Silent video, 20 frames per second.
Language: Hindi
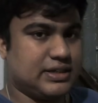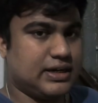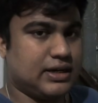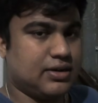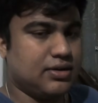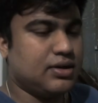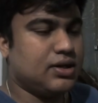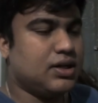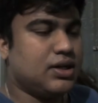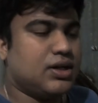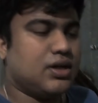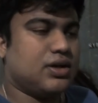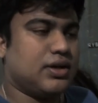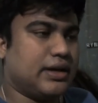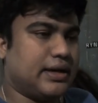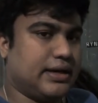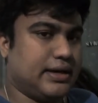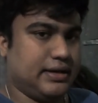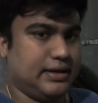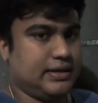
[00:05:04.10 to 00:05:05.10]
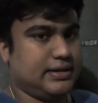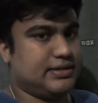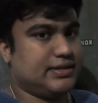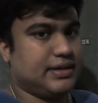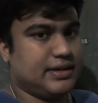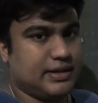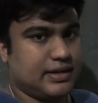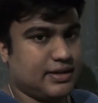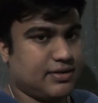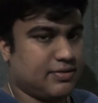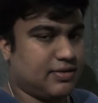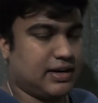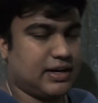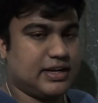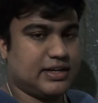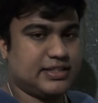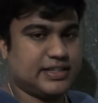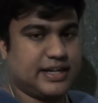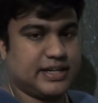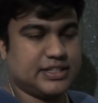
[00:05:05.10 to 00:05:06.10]
दिखाओ ये सिगरेट
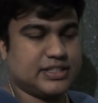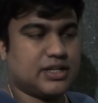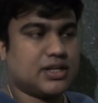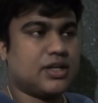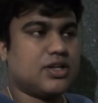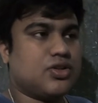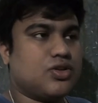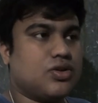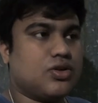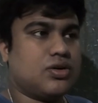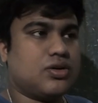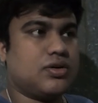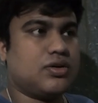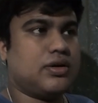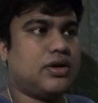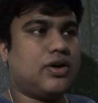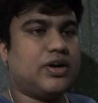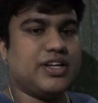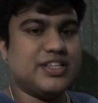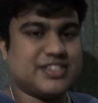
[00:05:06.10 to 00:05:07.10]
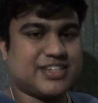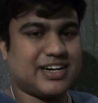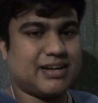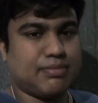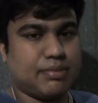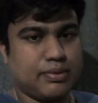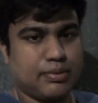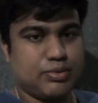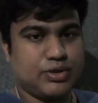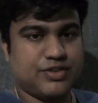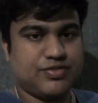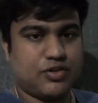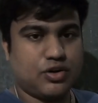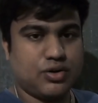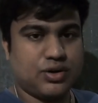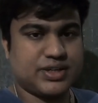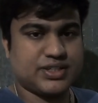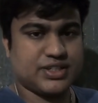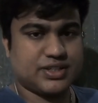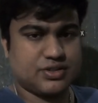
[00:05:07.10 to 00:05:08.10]
वाला चार्जर तो और इंस्टाग्राम पे भी मुझे
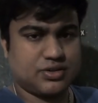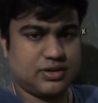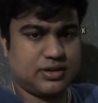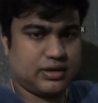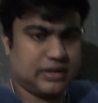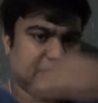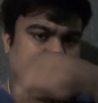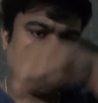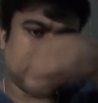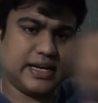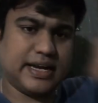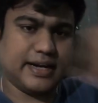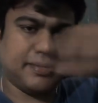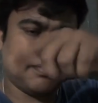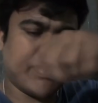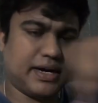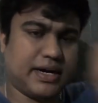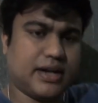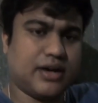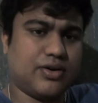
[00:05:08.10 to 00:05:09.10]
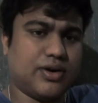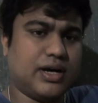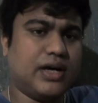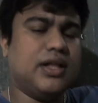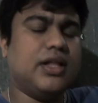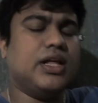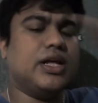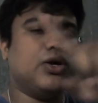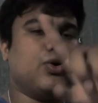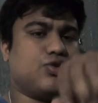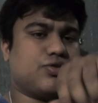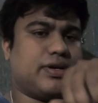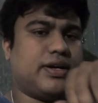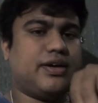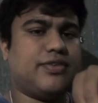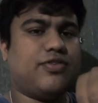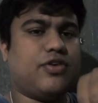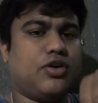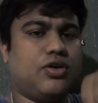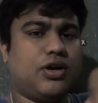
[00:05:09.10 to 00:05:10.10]
फॉलो कर सकते हो नीचे लाइन पे आ रहा होगा तो
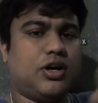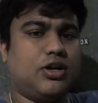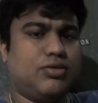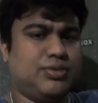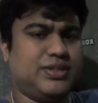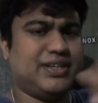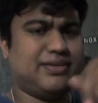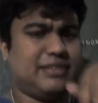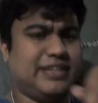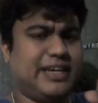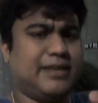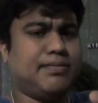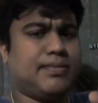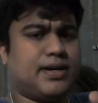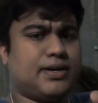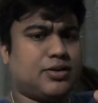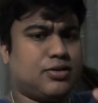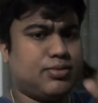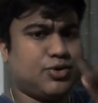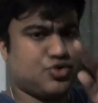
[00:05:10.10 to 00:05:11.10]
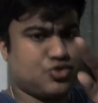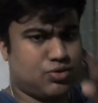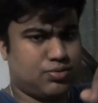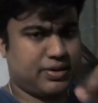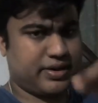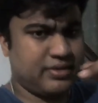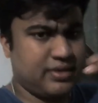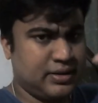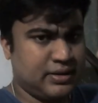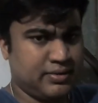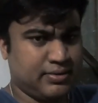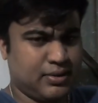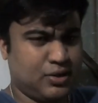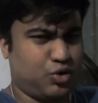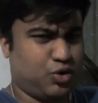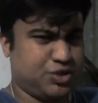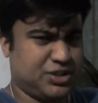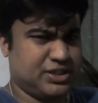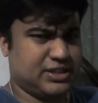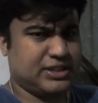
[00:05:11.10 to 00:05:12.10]
उसमें फॉलो कर लो मुझे डीएम कर दो मैं उसके ऊपर
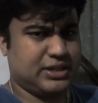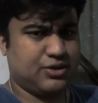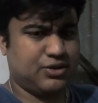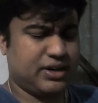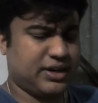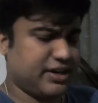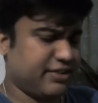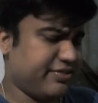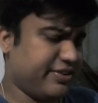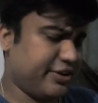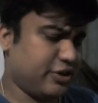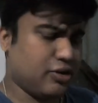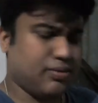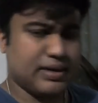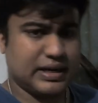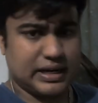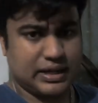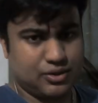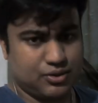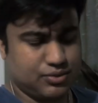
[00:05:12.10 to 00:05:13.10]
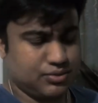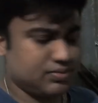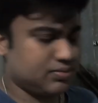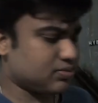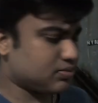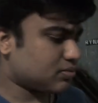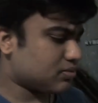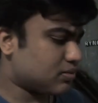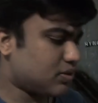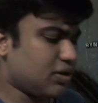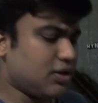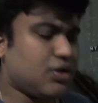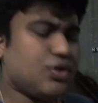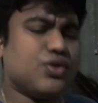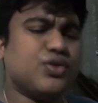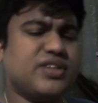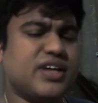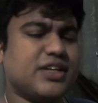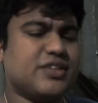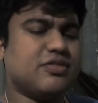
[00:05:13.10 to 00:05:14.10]
कोशिश करूँगा कि वीडियो बना दूँ
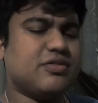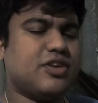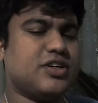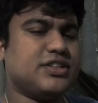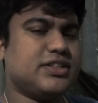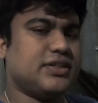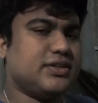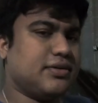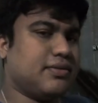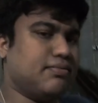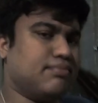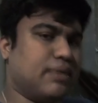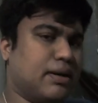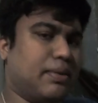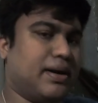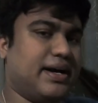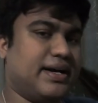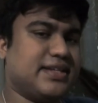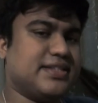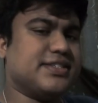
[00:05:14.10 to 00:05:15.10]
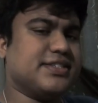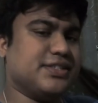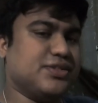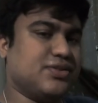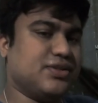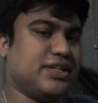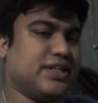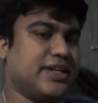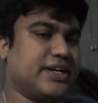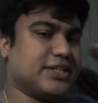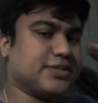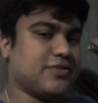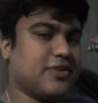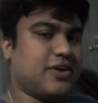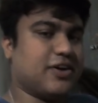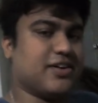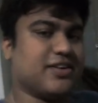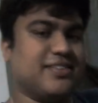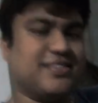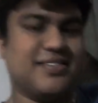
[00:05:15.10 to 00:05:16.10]
थैंक्स फॉर वॉचिंग बाय सी यू ऑन दी नेक्स्ट
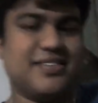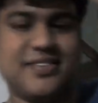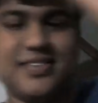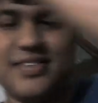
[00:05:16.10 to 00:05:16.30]
ब्लॉग